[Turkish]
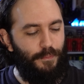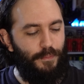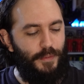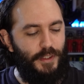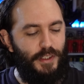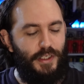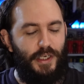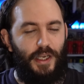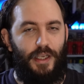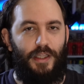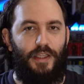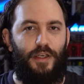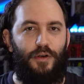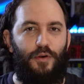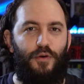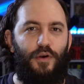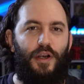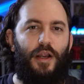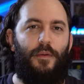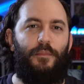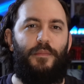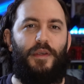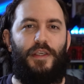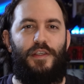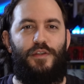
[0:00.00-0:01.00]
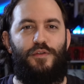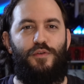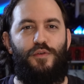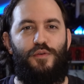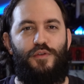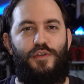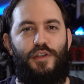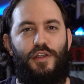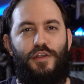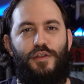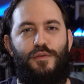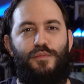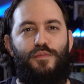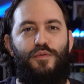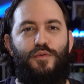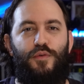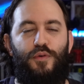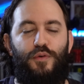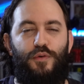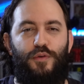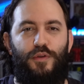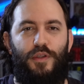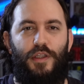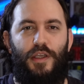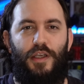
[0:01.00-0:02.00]
bir şeyleri öğrenmek istiyorsanız bu
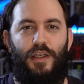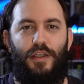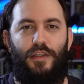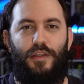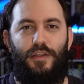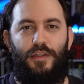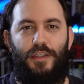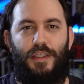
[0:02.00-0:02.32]
konuda